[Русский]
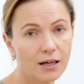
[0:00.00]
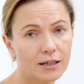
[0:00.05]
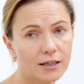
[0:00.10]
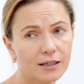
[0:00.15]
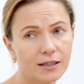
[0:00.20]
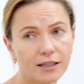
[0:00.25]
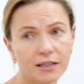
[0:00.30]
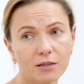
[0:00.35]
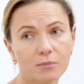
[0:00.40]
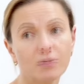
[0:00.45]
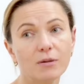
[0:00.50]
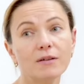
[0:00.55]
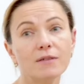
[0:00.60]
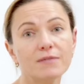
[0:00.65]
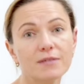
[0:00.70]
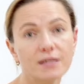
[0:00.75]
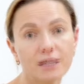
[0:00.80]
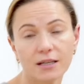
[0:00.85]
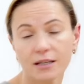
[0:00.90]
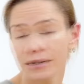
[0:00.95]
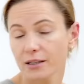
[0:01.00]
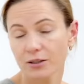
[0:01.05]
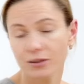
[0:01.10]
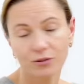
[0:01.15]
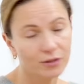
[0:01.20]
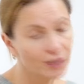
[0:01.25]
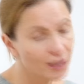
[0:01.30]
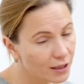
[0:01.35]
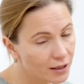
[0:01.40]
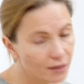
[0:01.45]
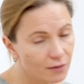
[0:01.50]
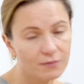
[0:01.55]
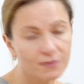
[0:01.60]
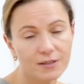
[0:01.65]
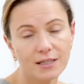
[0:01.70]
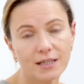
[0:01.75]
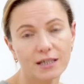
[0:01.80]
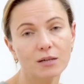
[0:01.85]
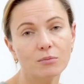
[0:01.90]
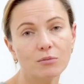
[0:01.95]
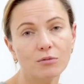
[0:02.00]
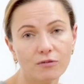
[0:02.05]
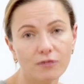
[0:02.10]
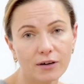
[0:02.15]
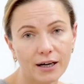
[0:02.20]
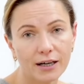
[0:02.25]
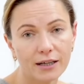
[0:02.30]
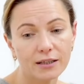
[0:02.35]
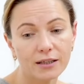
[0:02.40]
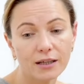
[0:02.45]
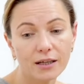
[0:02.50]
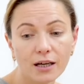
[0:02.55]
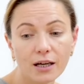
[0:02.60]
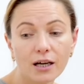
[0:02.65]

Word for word: Они говорят, мы все. Я говорю, нет, все не бывает.